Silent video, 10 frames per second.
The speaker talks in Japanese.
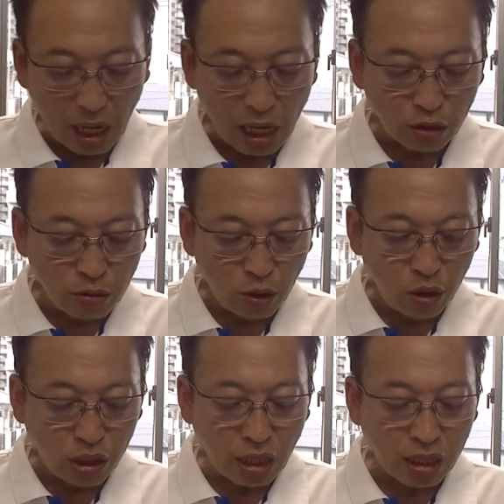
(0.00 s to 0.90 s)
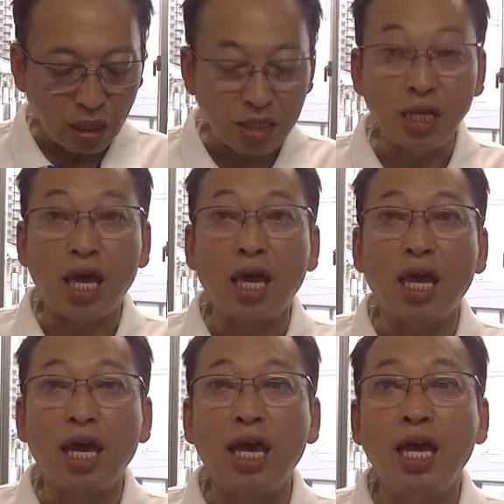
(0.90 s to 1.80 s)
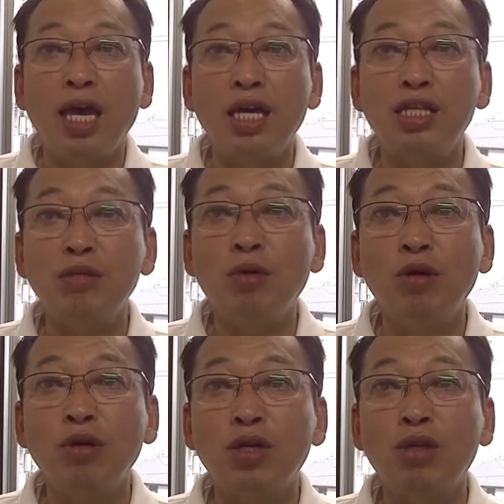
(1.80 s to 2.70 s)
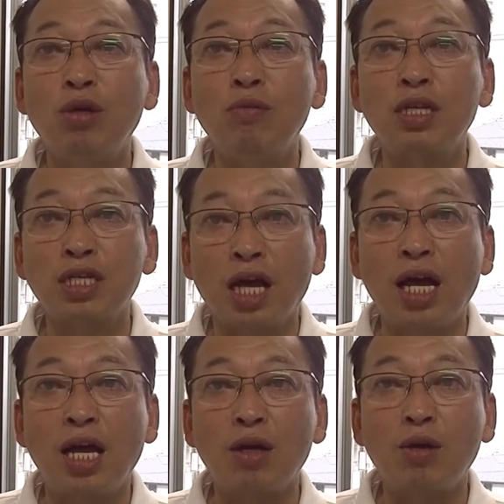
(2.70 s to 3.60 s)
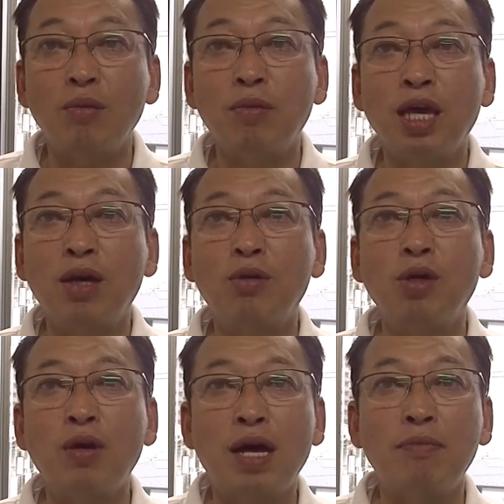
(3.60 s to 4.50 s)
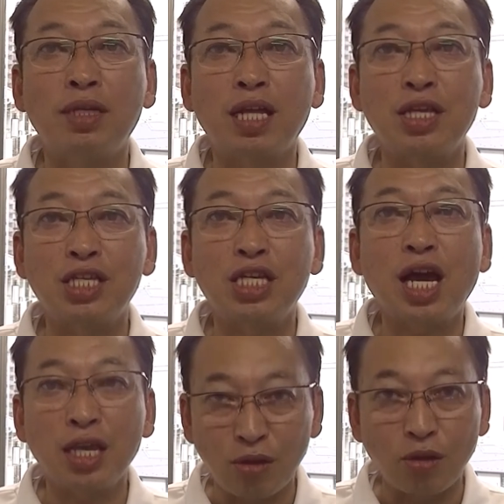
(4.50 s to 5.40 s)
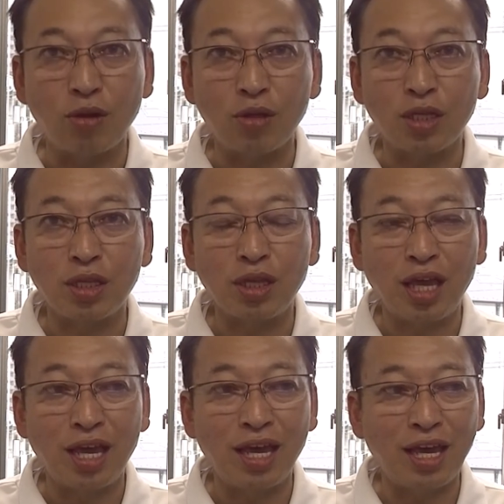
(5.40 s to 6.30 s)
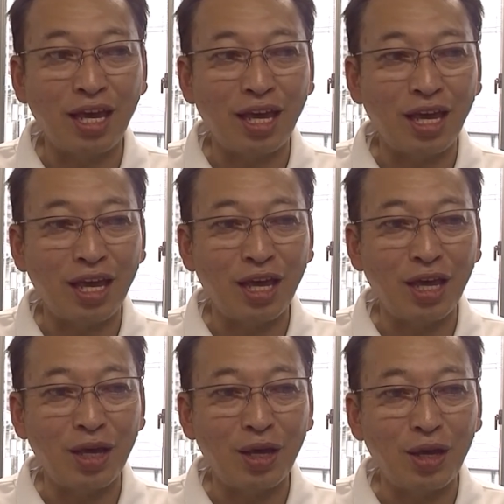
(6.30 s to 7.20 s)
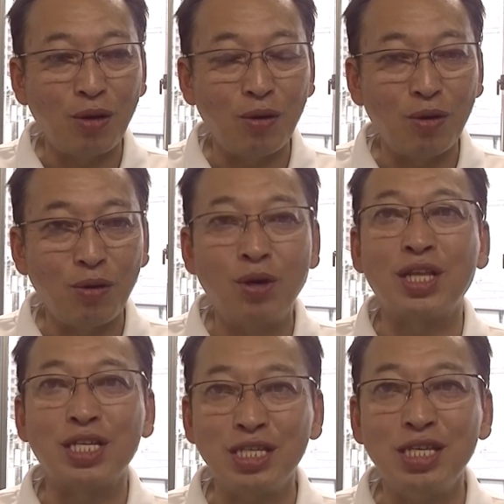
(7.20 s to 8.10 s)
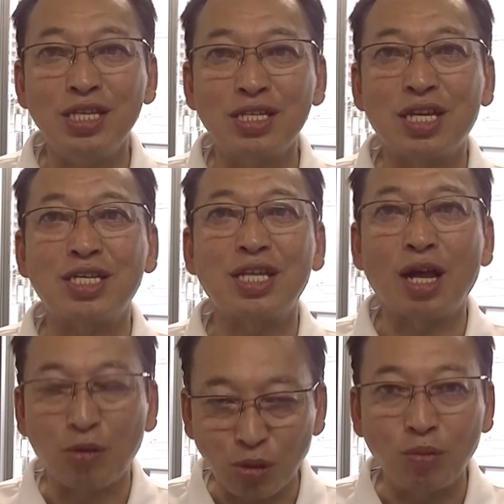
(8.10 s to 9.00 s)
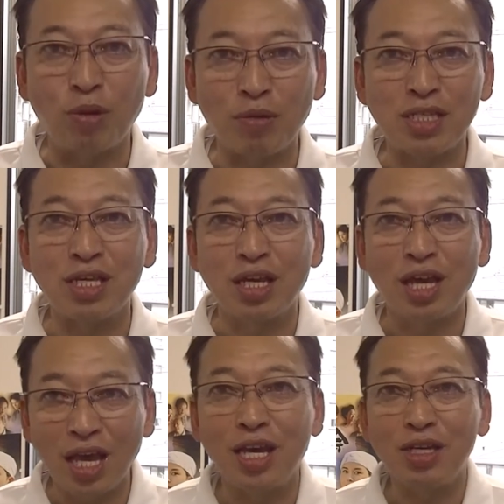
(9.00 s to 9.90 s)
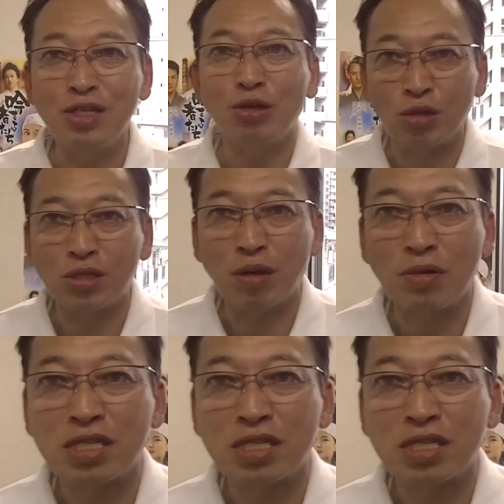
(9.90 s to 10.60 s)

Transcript: あともう1点ですね、えー、質問来ておりましたが、えー、これはまた次回の、えー、お話にさせていただこうと思います。えー、以上でございま